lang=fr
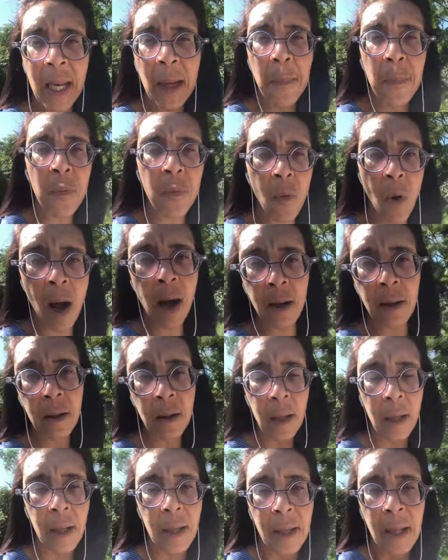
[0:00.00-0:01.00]
les poids,
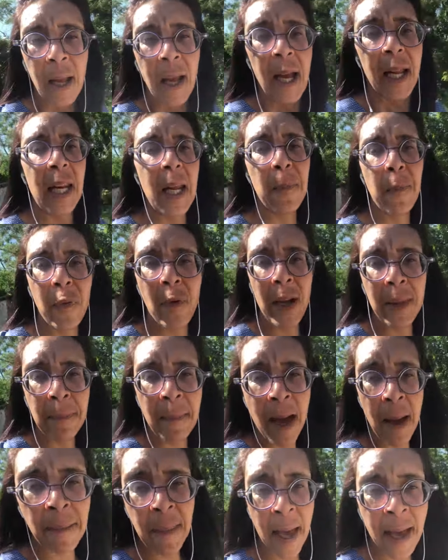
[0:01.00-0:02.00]
les poids de
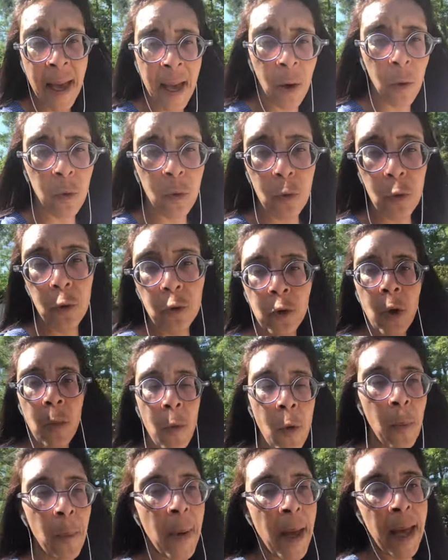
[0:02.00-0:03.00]
ma mère ou de
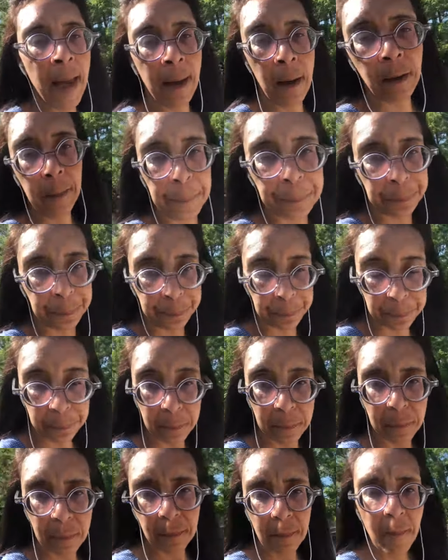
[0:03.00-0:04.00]
mon père
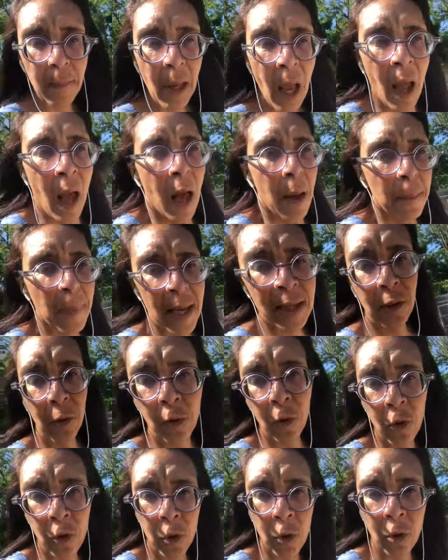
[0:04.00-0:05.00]
parce
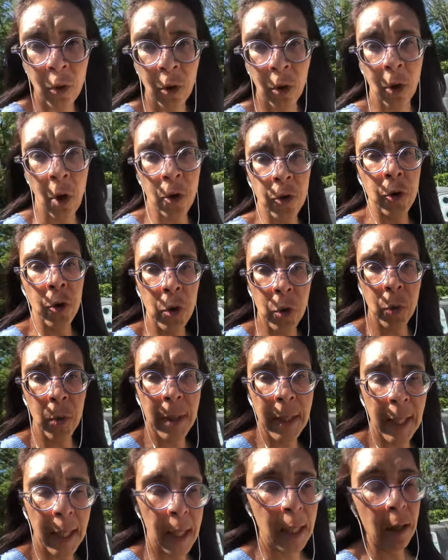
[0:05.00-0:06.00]
que quand je
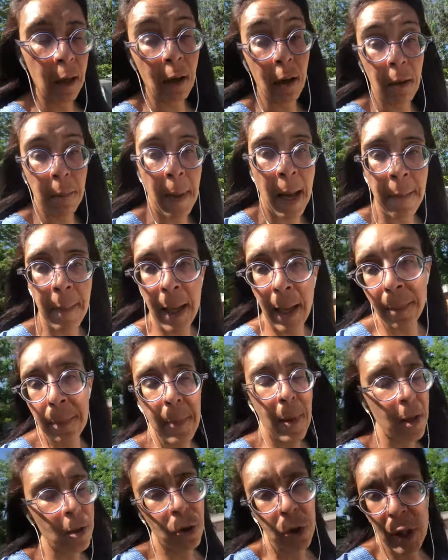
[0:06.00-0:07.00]
suis née, euh, ma mère,
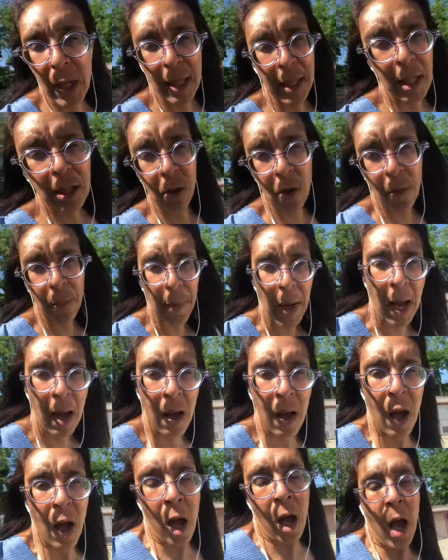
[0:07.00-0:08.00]
bah, je dis un exemple, hein,
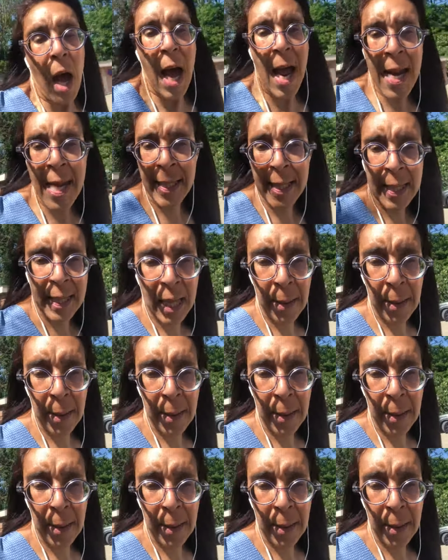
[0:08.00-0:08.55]
elle était